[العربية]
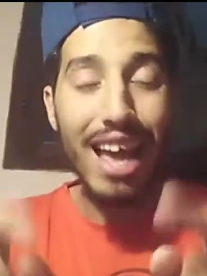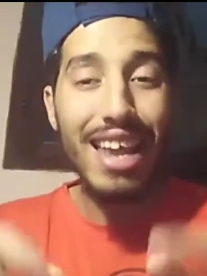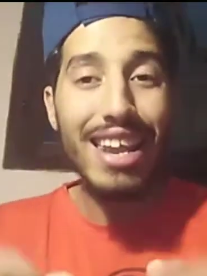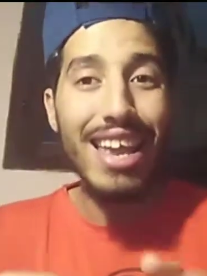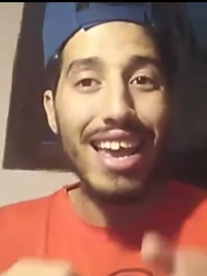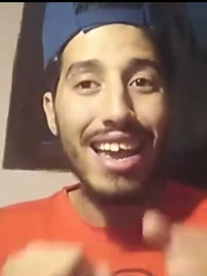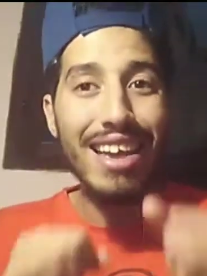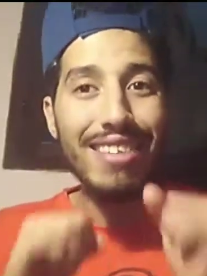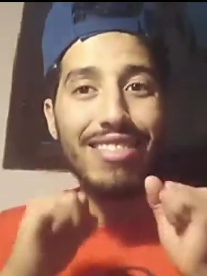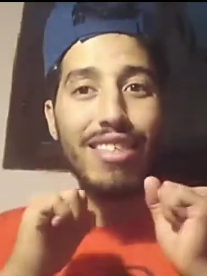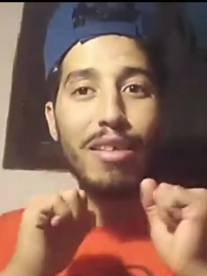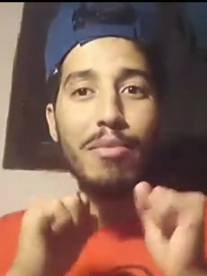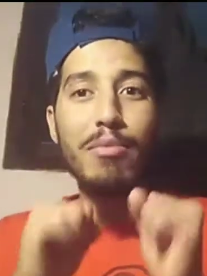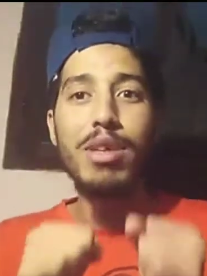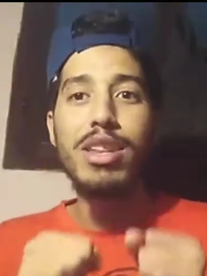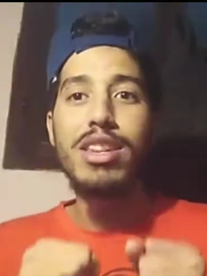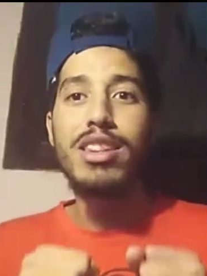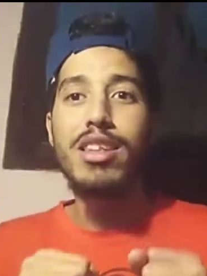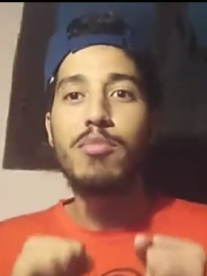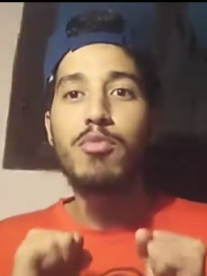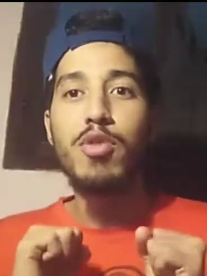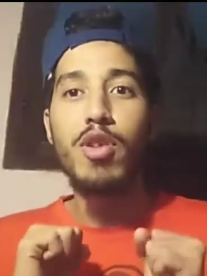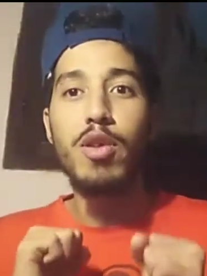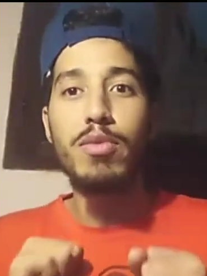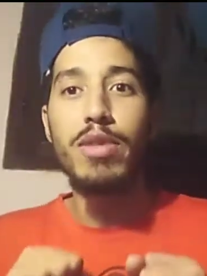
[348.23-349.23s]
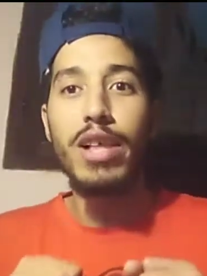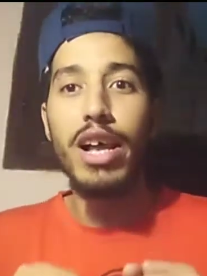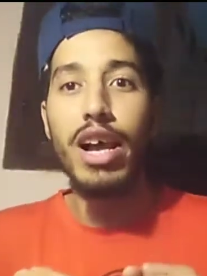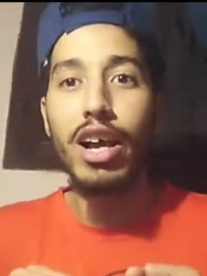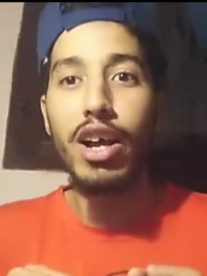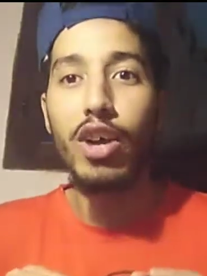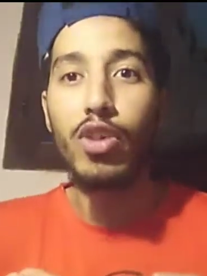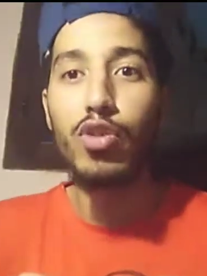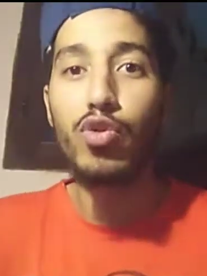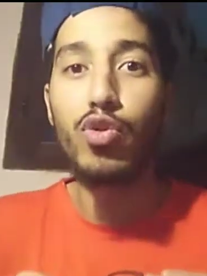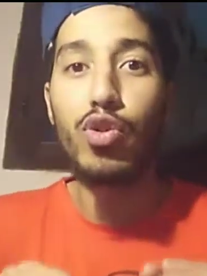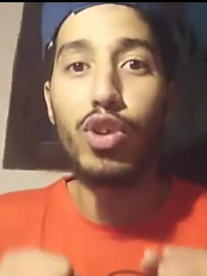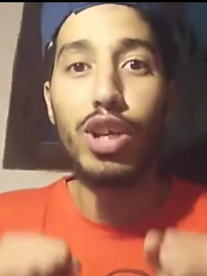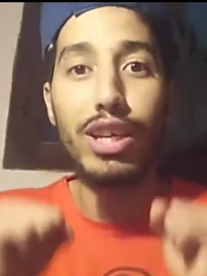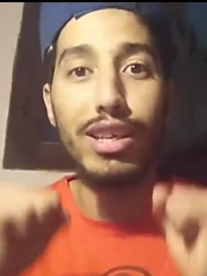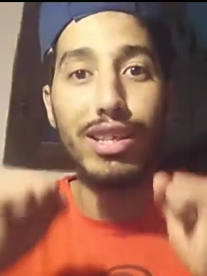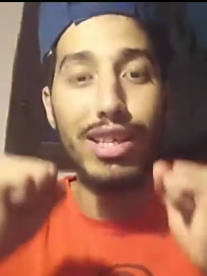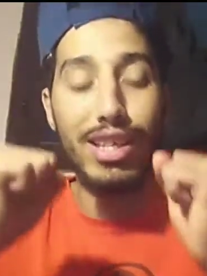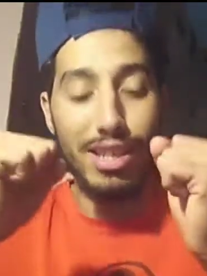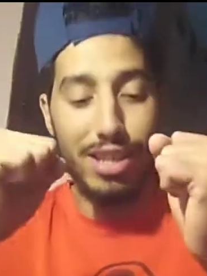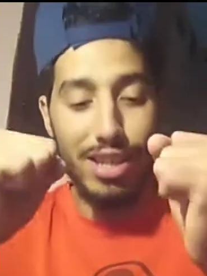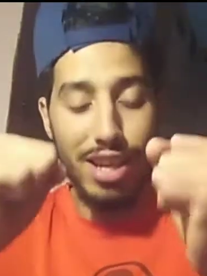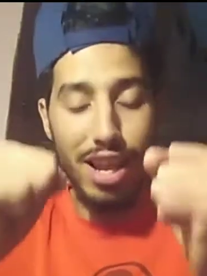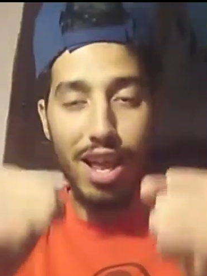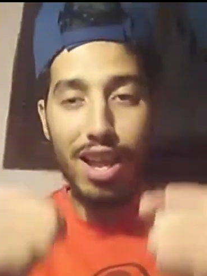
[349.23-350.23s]
أنا أتمنى من عبد الحق النوري إذا
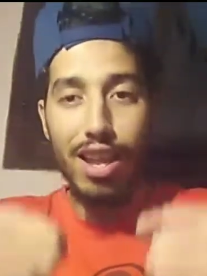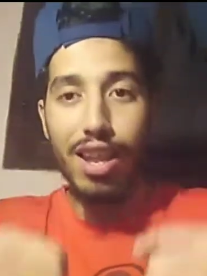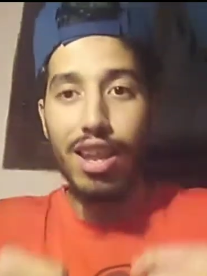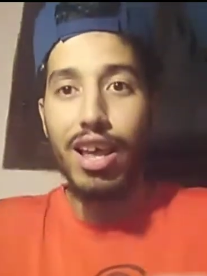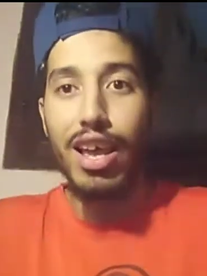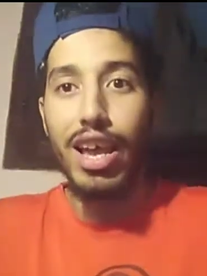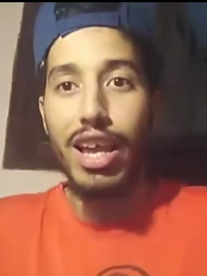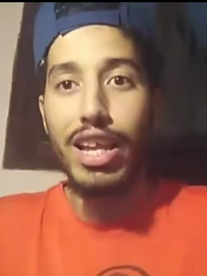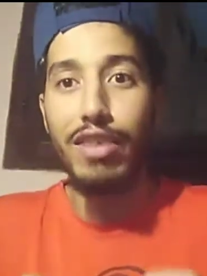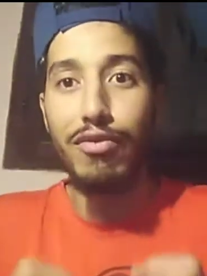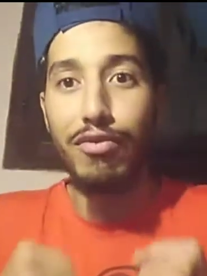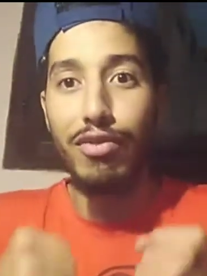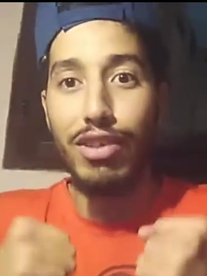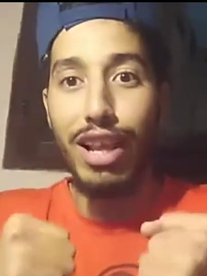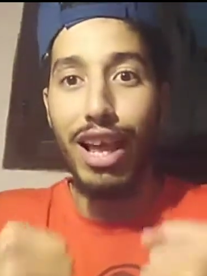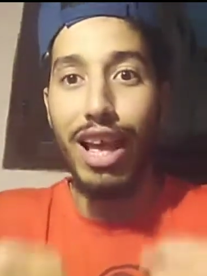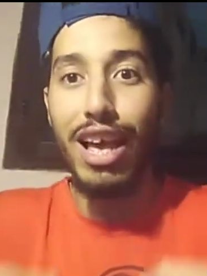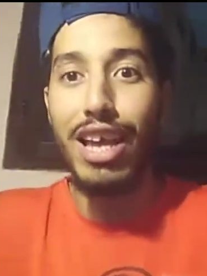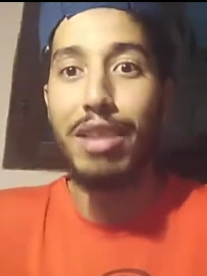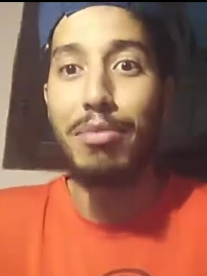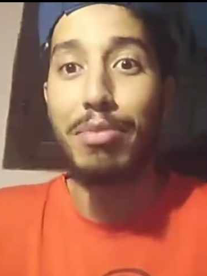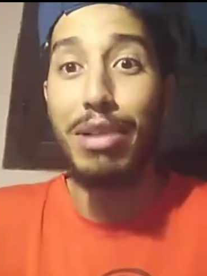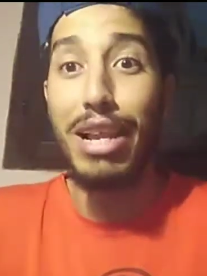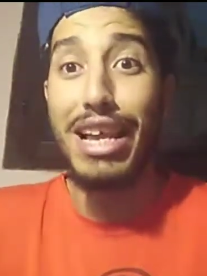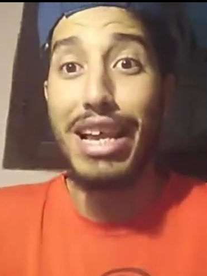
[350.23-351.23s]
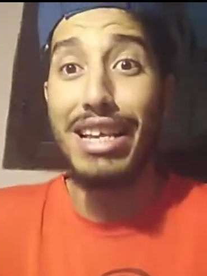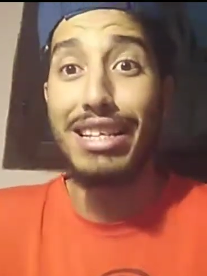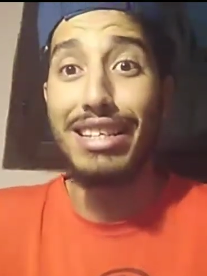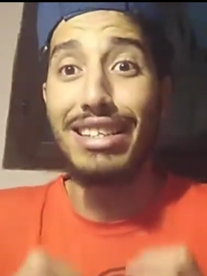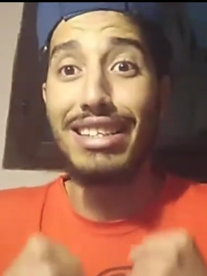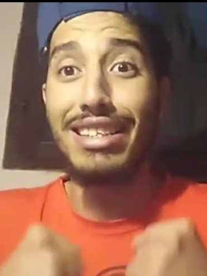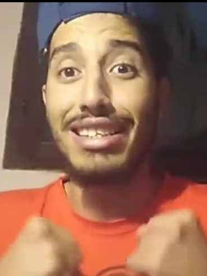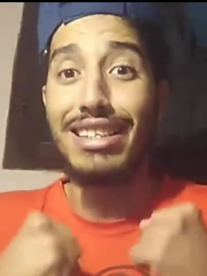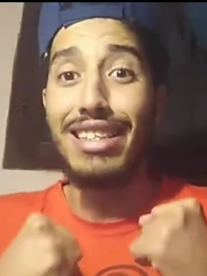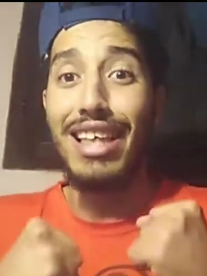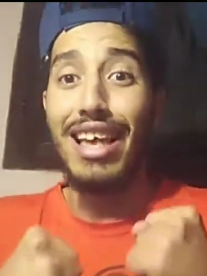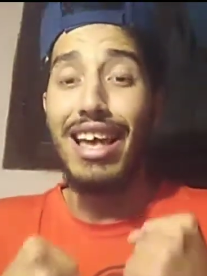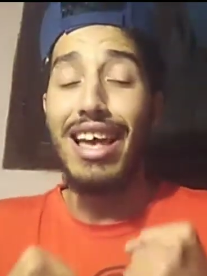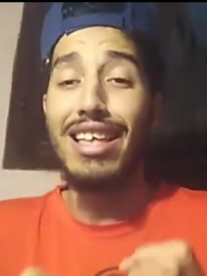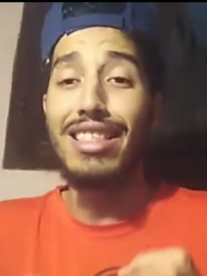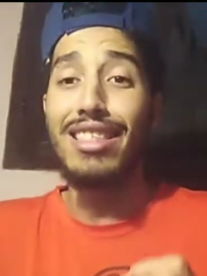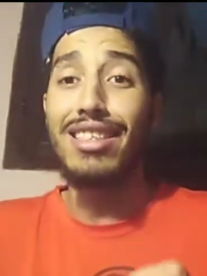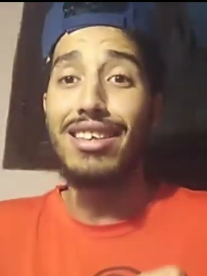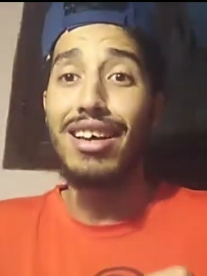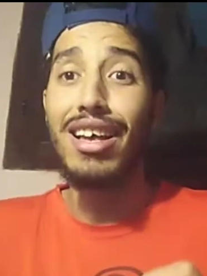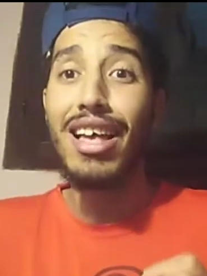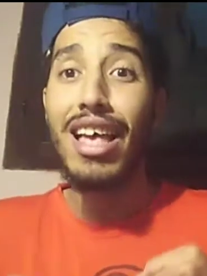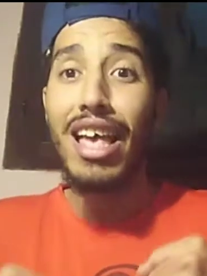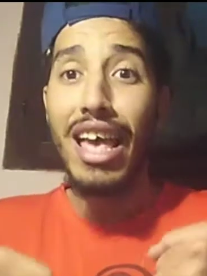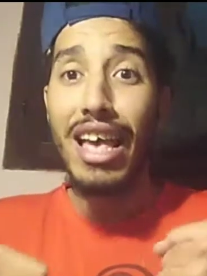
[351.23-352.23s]
إن شاء الله يعني في القريب العاجل
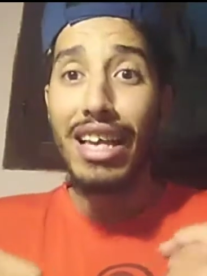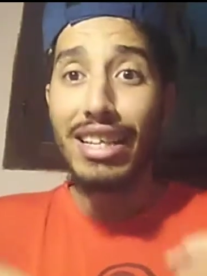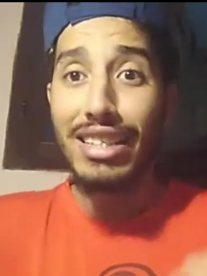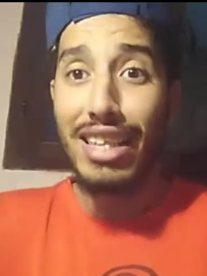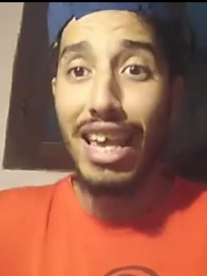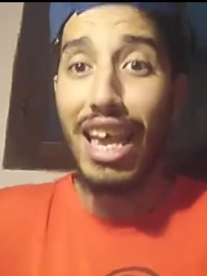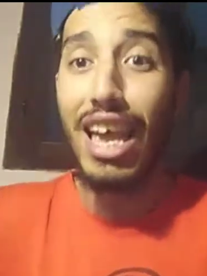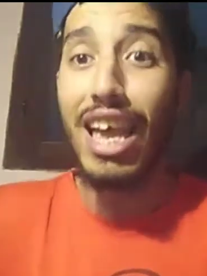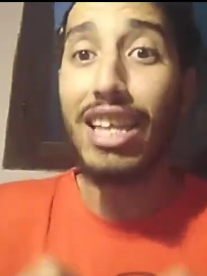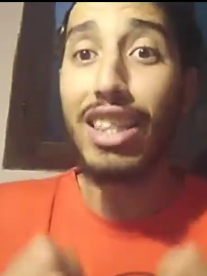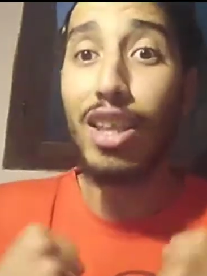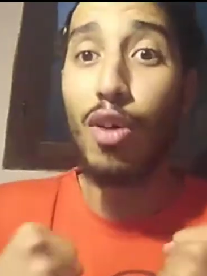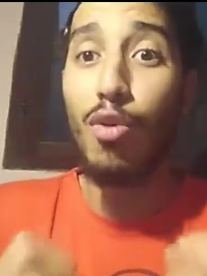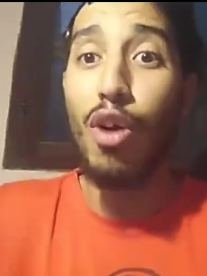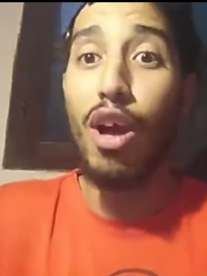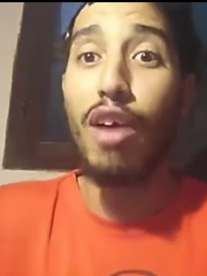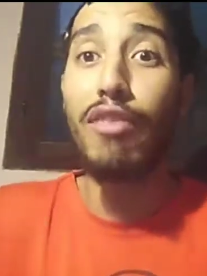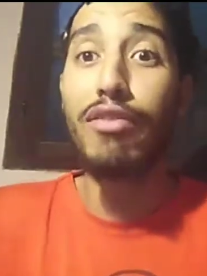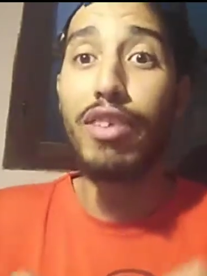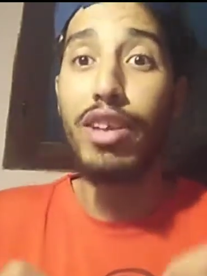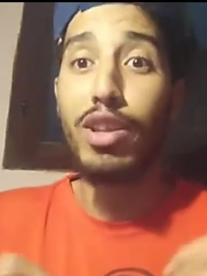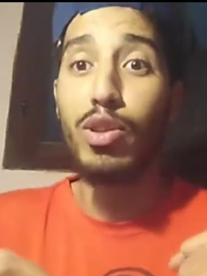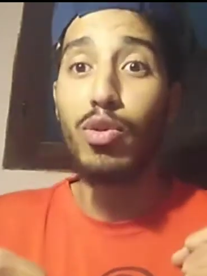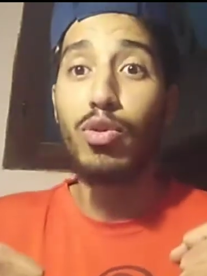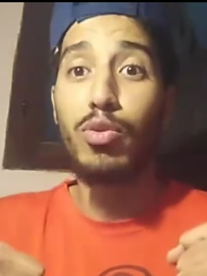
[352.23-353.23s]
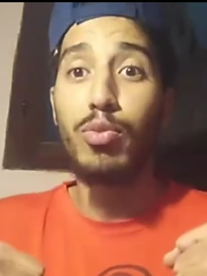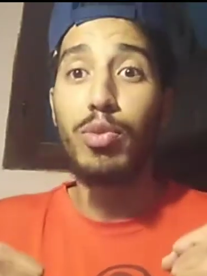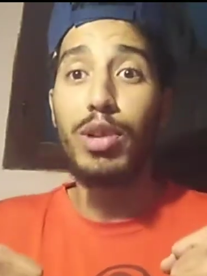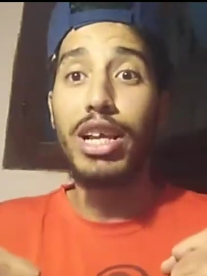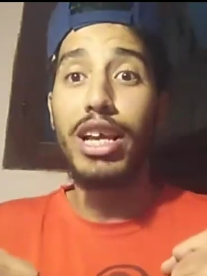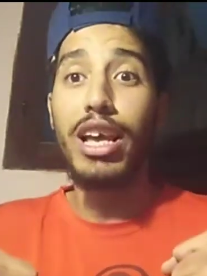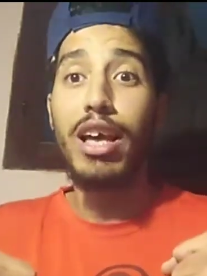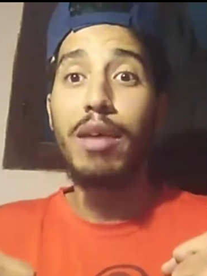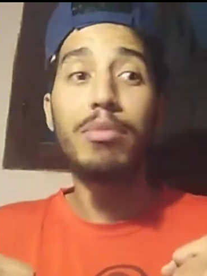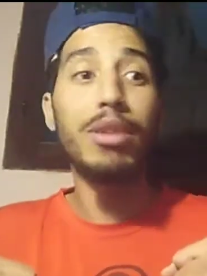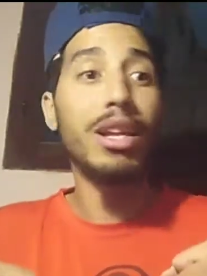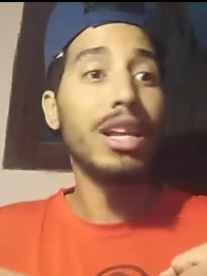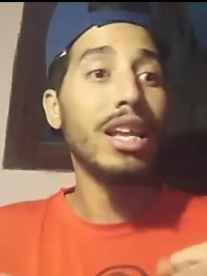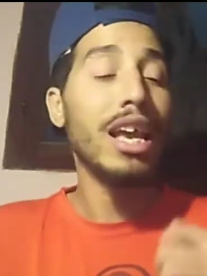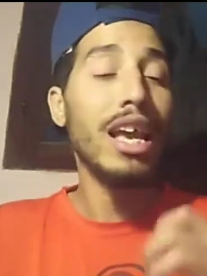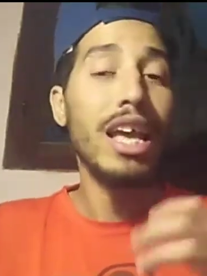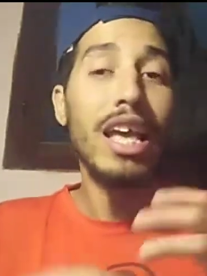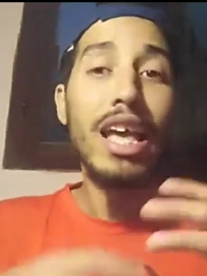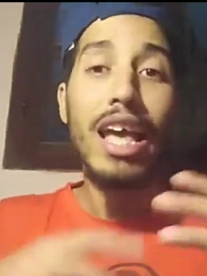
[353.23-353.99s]
استعاد صحته وعافيته بالكامل